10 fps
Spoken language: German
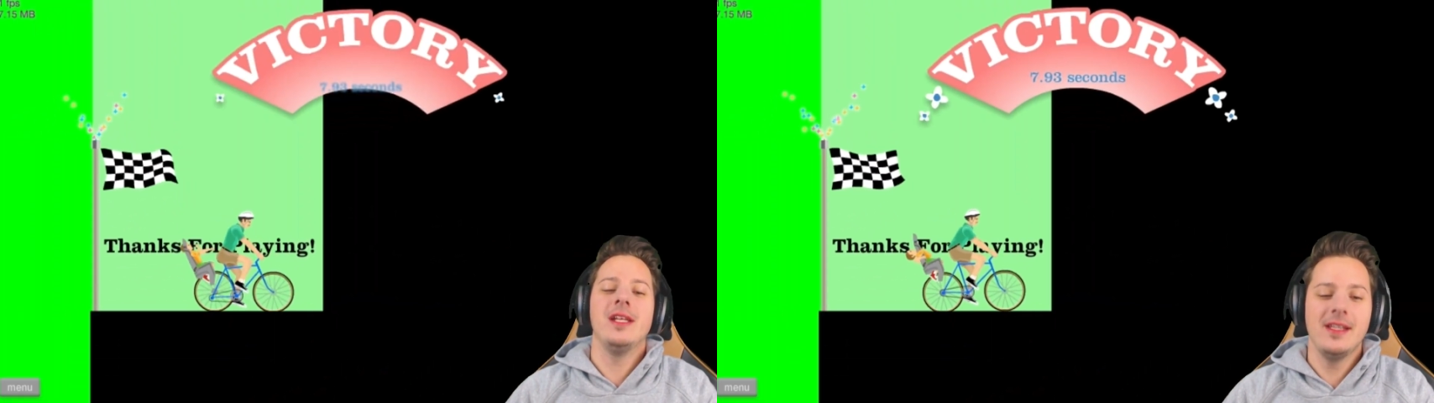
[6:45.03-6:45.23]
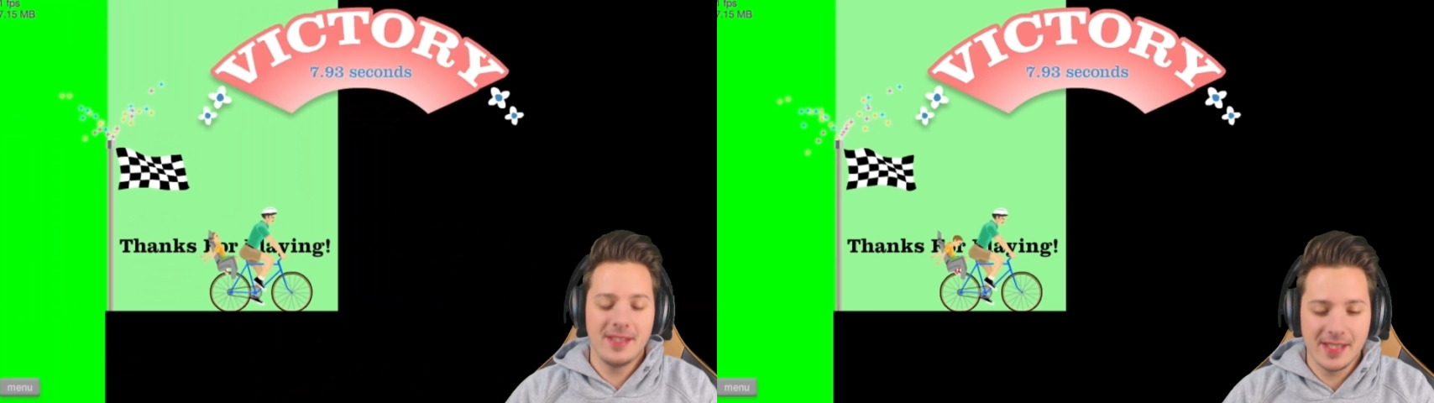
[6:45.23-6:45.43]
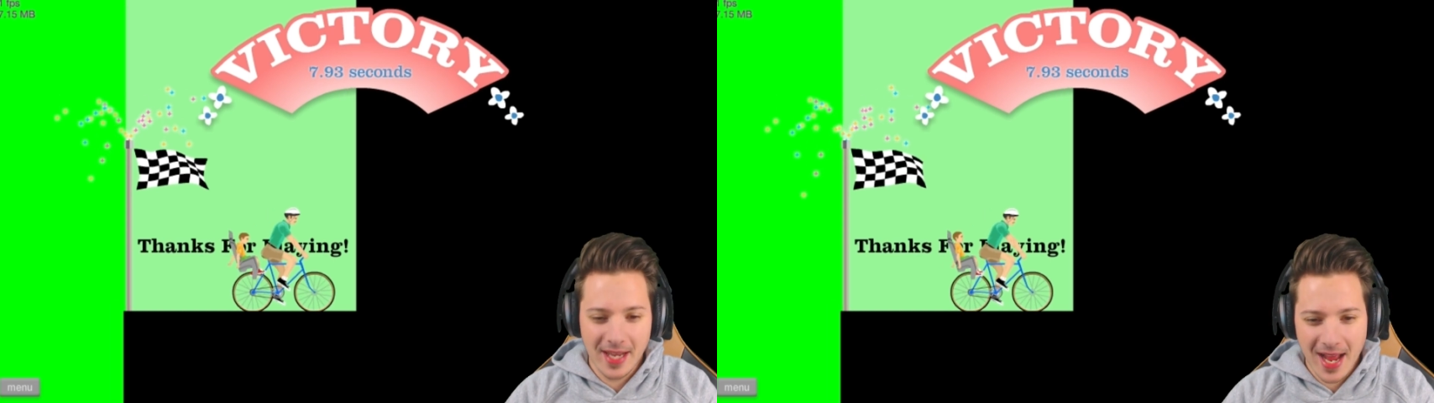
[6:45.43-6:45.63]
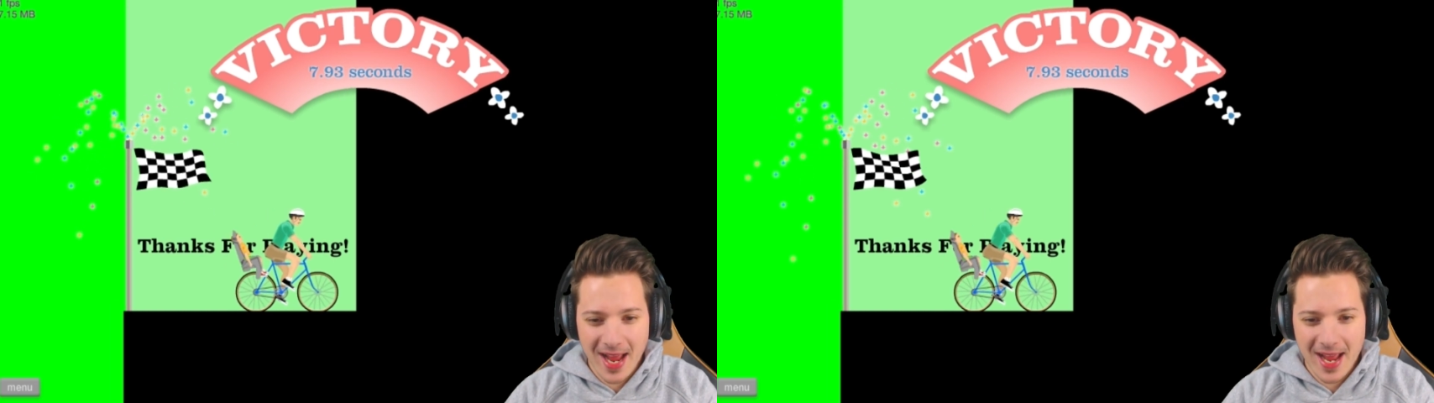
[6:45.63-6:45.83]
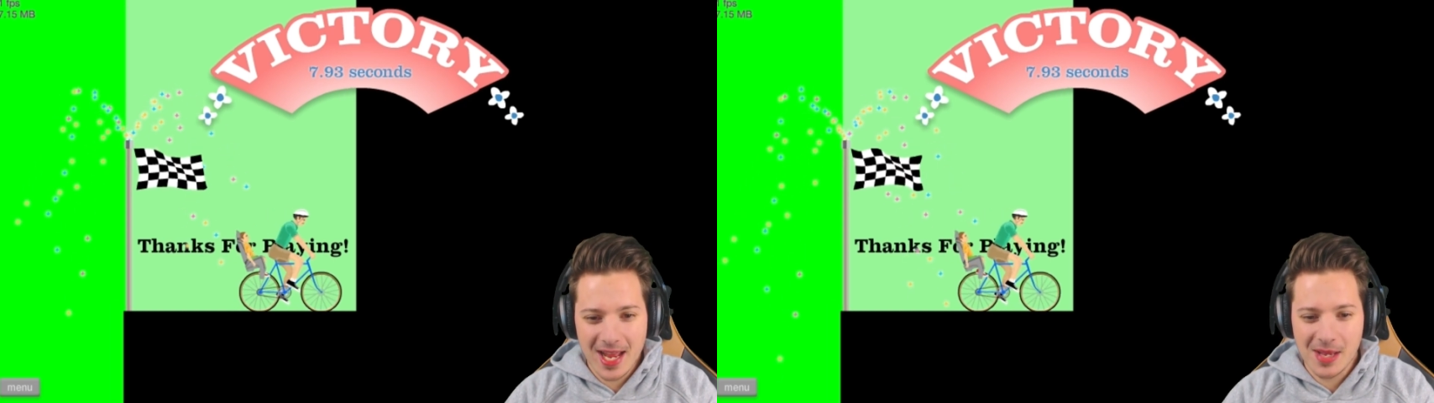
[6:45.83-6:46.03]
Easy
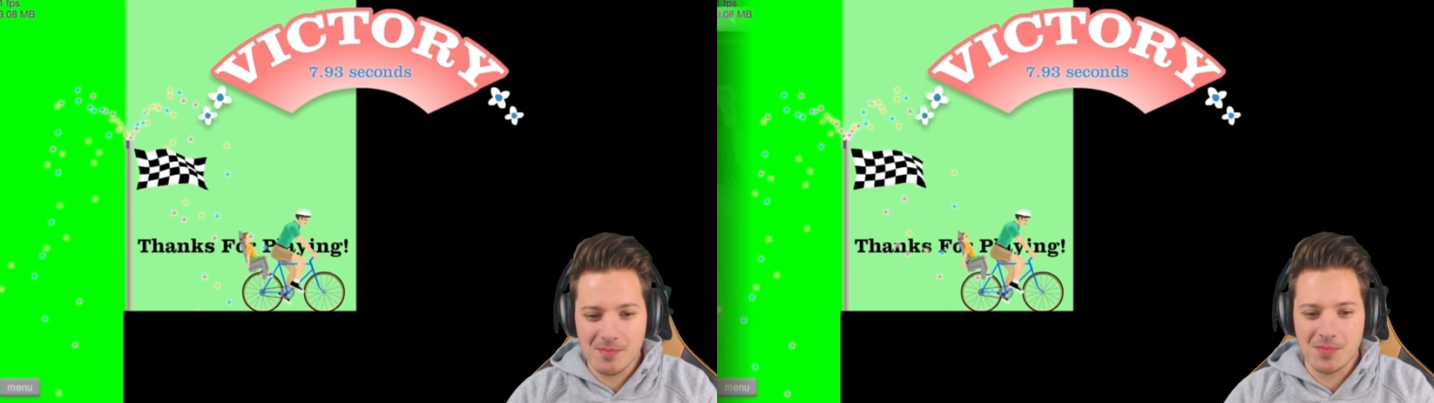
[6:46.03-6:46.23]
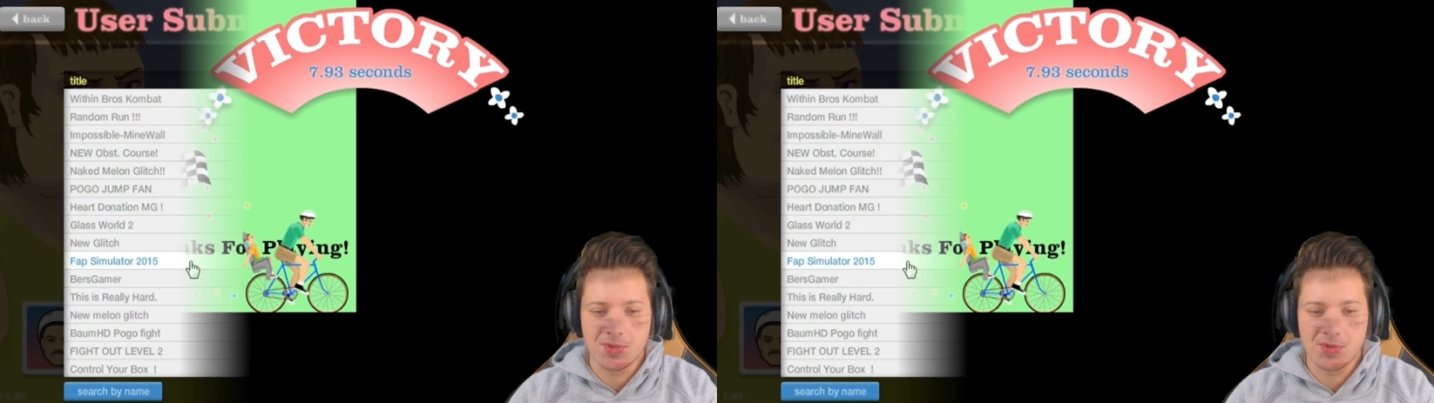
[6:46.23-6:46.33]
game!